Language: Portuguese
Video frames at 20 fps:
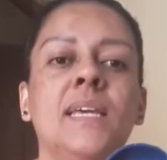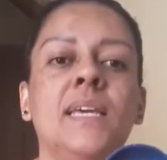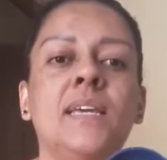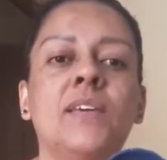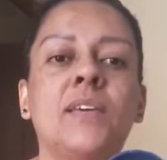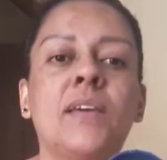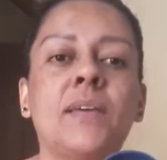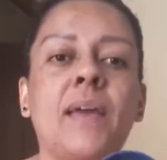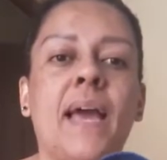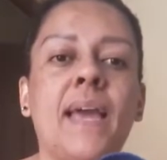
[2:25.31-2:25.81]

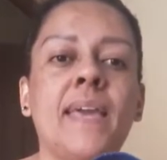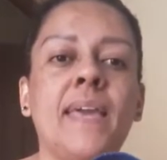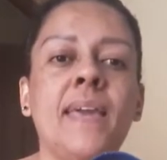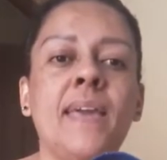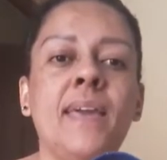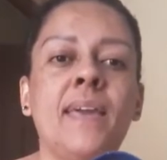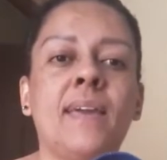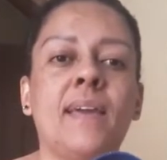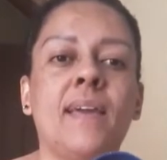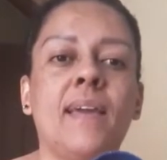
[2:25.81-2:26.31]
E que,
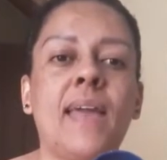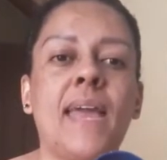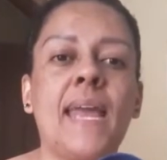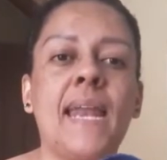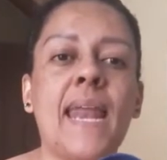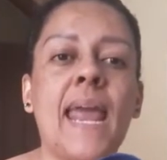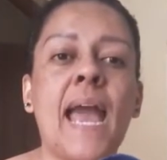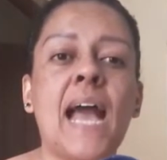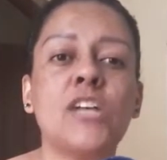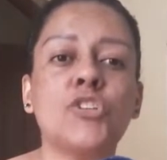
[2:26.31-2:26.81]
aí
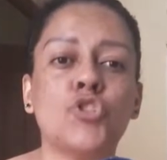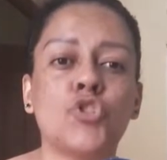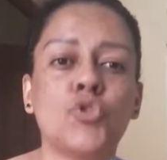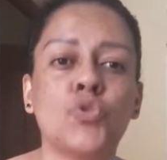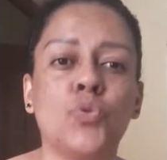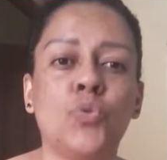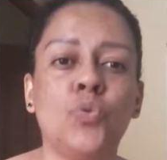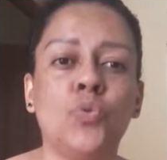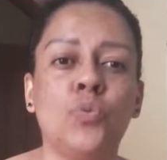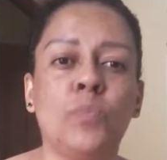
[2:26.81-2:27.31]
ele é
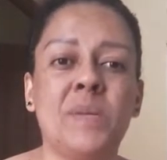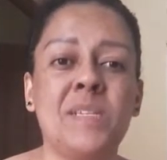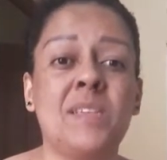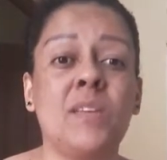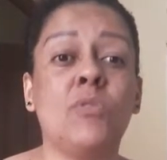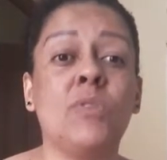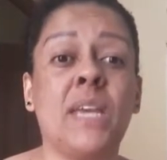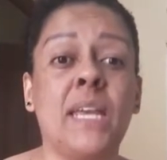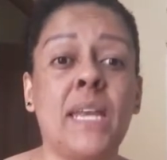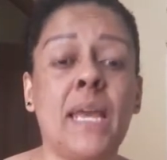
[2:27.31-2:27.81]
azul, mas
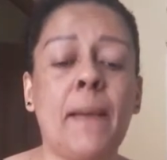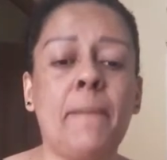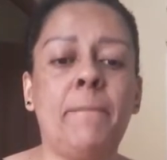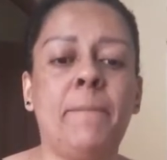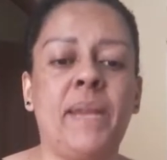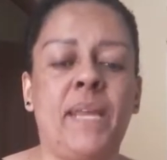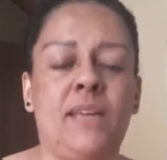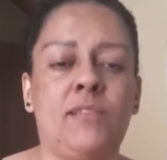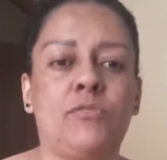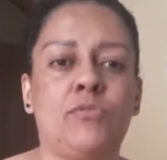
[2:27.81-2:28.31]
eu queria
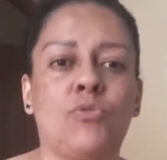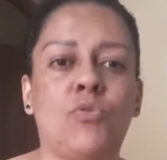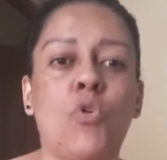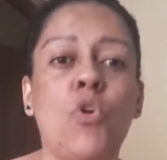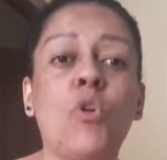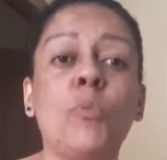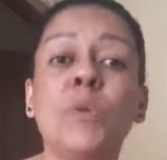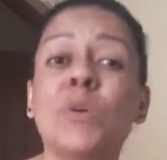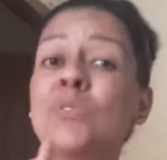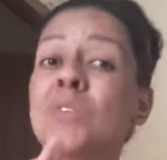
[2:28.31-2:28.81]
preto.
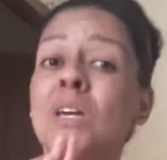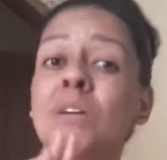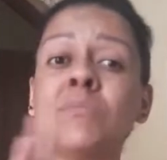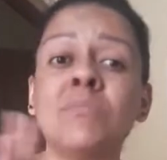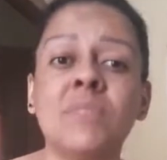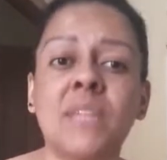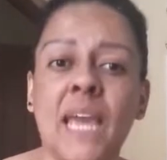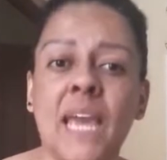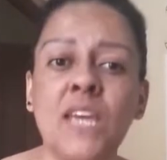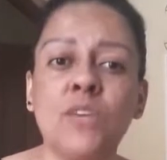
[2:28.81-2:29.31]
Como eu
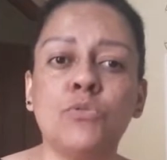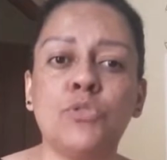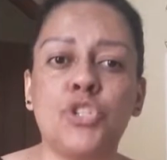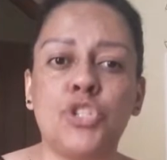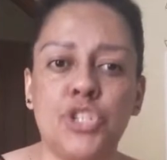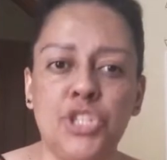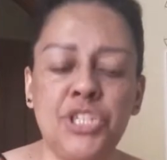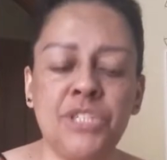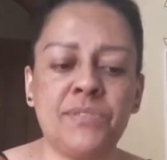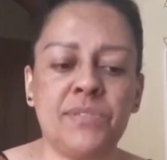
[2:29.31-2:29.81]
não tenho
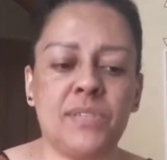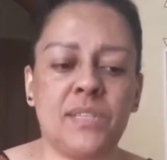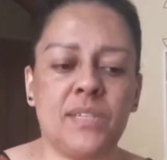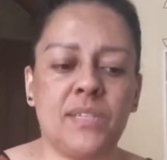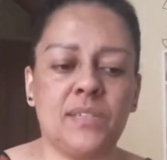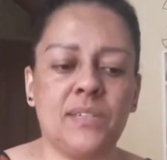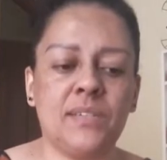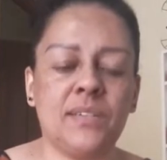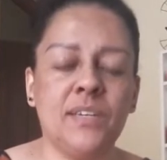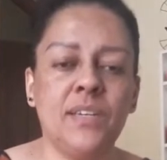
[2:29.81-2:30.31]
tinta